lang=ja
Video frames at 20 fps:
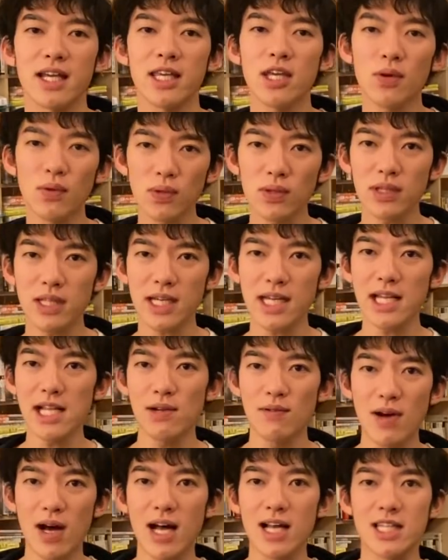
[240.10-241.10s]
基本的
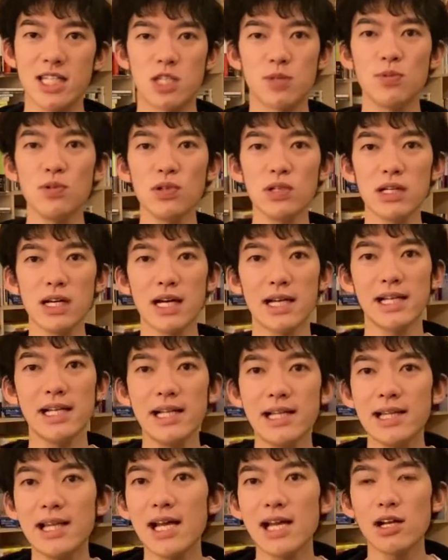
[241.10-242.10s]
には自分が
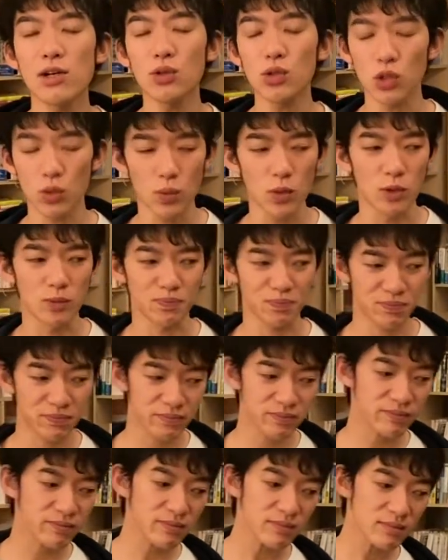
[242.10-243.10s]
言いたいことを
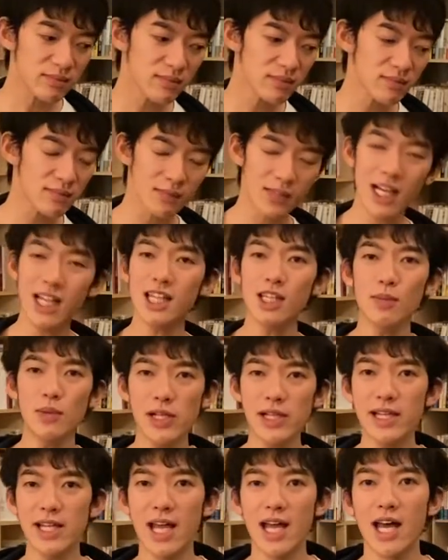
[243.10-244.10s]
何でも
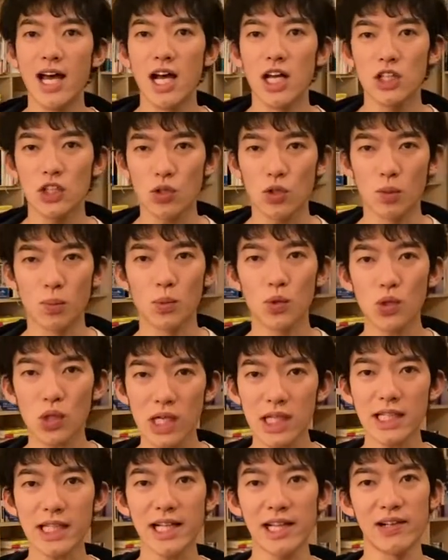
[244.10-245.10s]
いいんで、そこ物
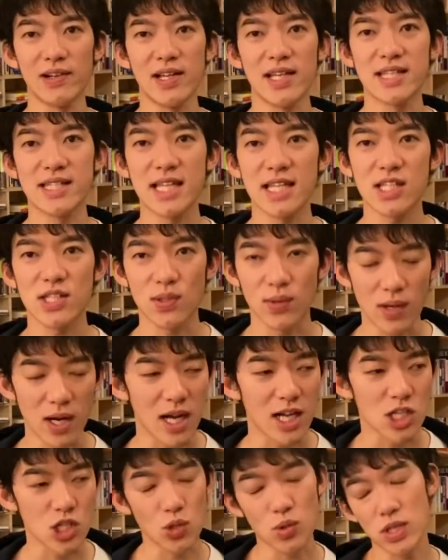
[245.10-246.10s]
語の一節と
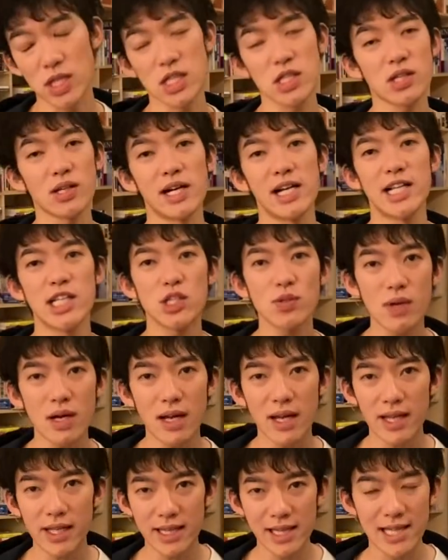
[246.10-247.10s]
か小説とか逸
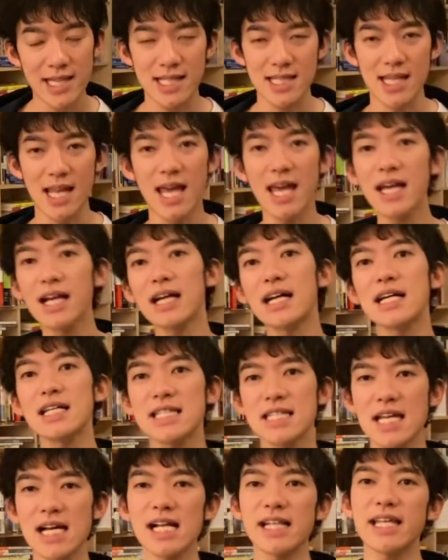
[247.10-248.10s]
話にですね、変換
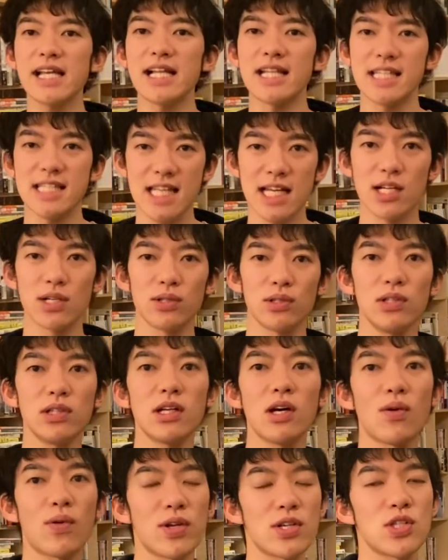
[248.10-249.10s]
して相手に伝えるっていうの
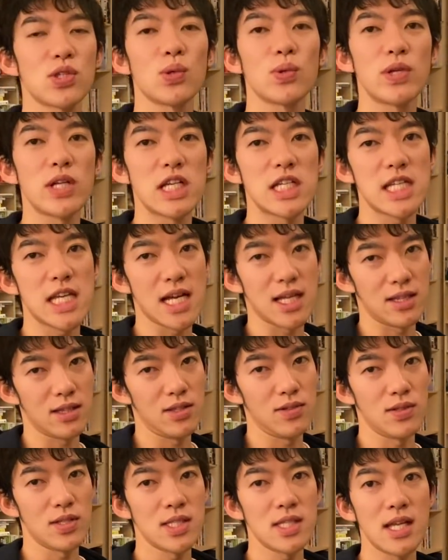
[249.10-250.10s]
がこれストーリーシェアっ
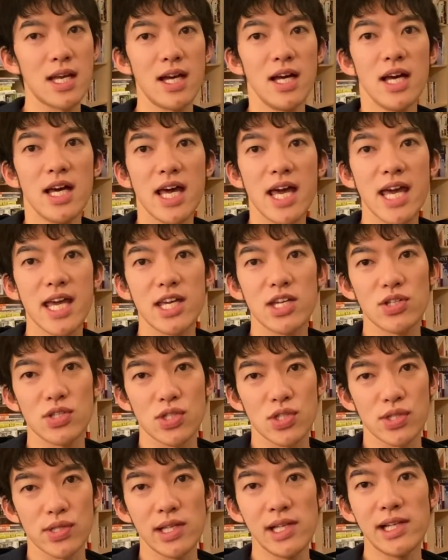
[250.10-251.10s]
ていうですね、えー、技
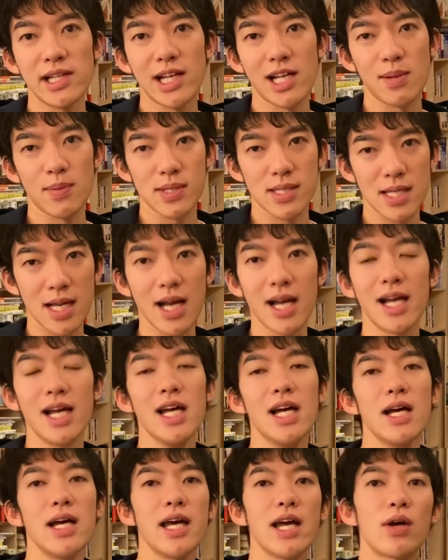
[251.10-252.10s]
術になります。はい。
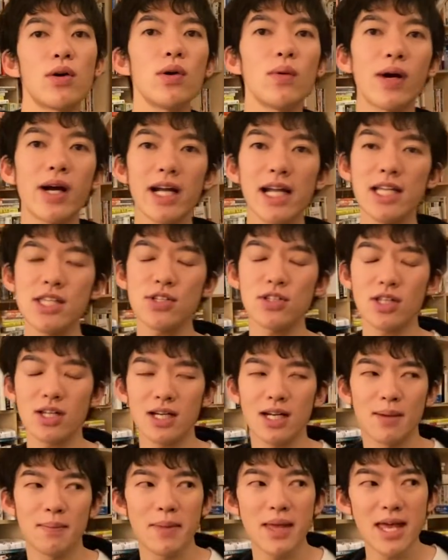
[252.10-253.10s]
えー、これ分かりやすくだ
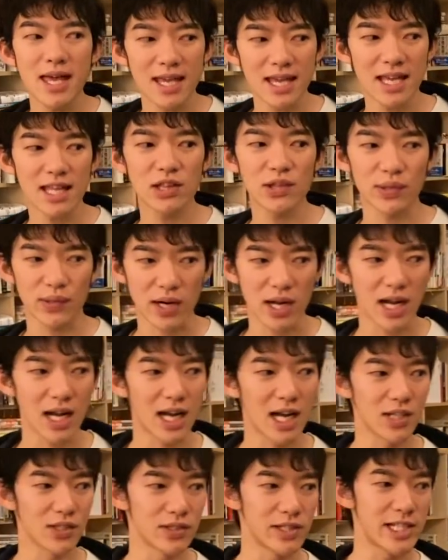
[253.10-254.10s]
から名言と
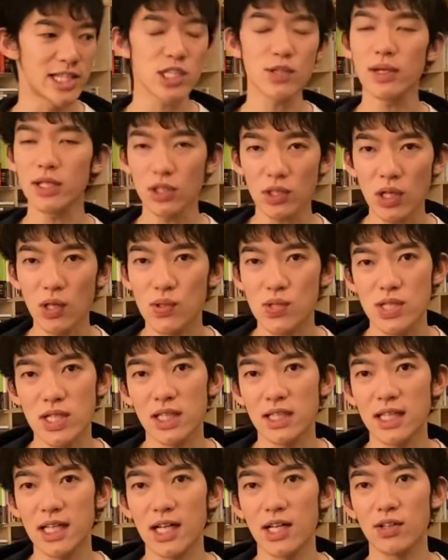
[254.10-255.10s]
か、あの、逸話とかを
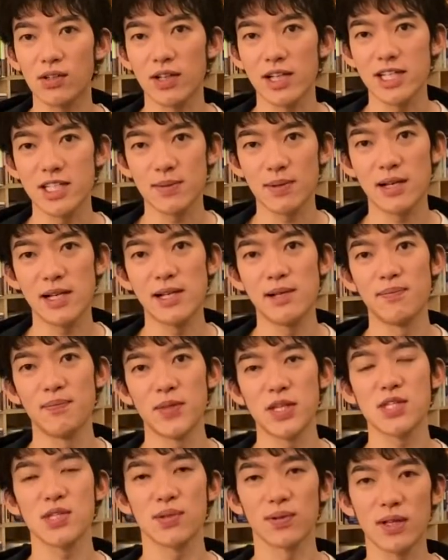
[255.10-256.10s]
使ってあげるのが一番いい
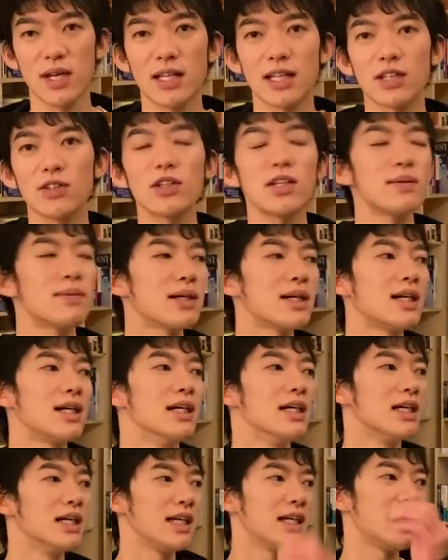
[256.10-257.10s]
んですよね。例えば、
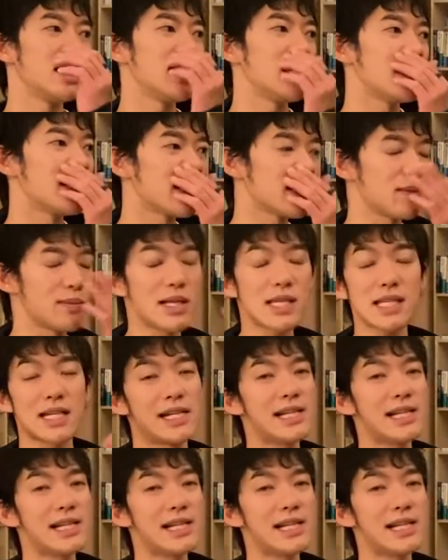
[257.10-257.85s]
えー、例えば皆さんが